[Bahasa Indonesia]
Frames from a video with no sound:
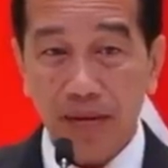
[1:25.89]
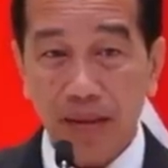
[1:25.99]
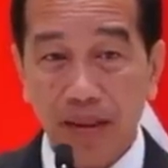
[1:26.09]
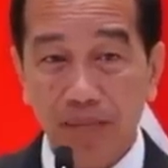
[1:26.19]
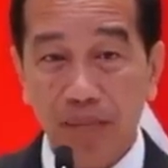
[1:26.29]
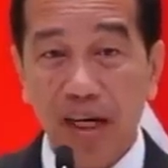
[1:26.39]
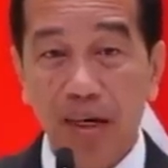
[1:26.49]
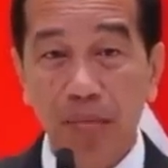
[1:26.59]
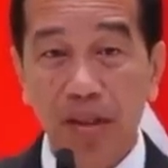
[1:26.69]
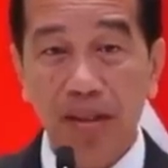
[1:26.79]
dan
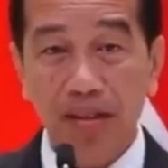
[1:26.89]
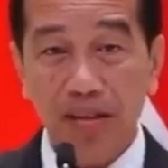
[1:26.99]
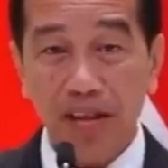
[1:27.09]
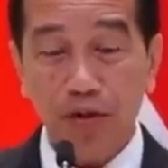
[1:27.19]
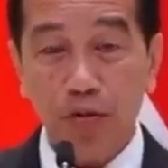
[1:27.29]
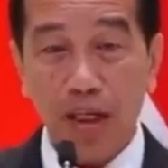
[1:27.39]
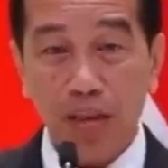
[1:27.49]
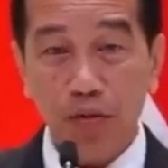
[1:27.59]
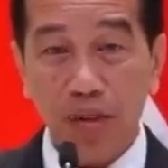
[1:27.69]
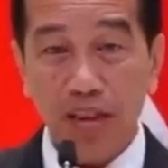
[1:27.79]
mengambil
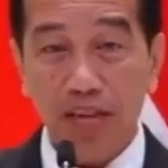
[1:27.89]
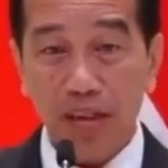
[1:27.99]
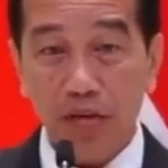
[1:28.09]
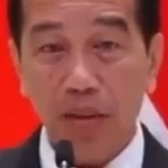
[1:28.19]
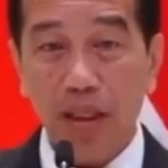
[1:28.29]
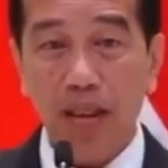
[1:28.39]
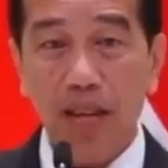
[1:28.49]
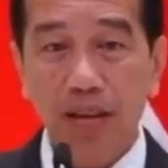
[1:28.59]
sesuatu dari situ ya